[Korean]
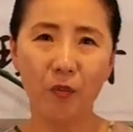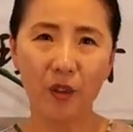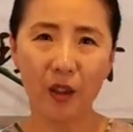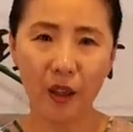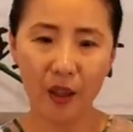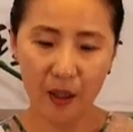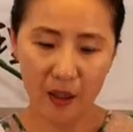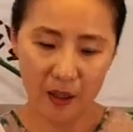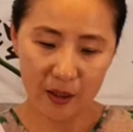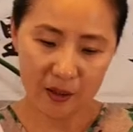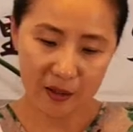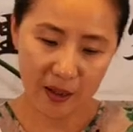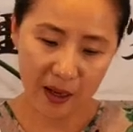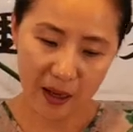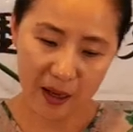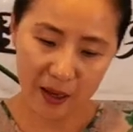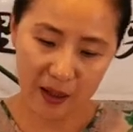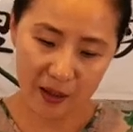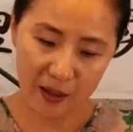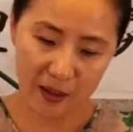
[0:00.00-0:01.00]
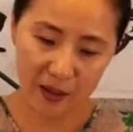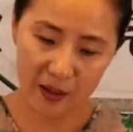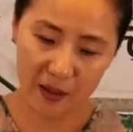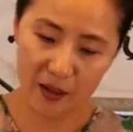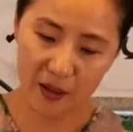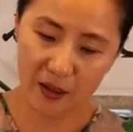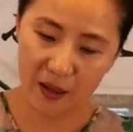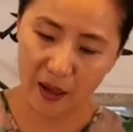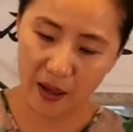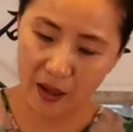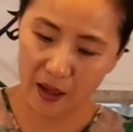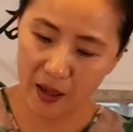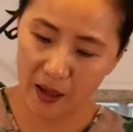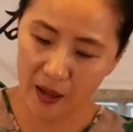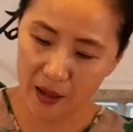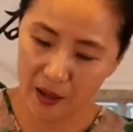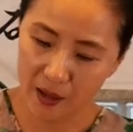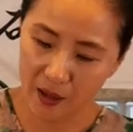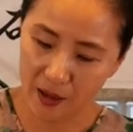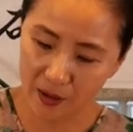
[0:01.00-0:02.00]
그러니까 짤
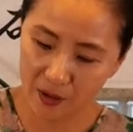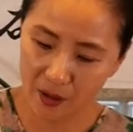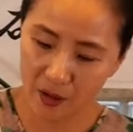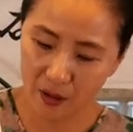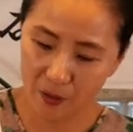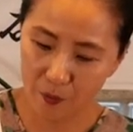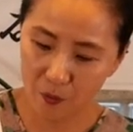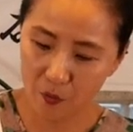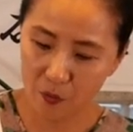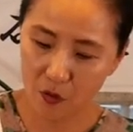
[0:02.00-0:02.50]
이렇게 해서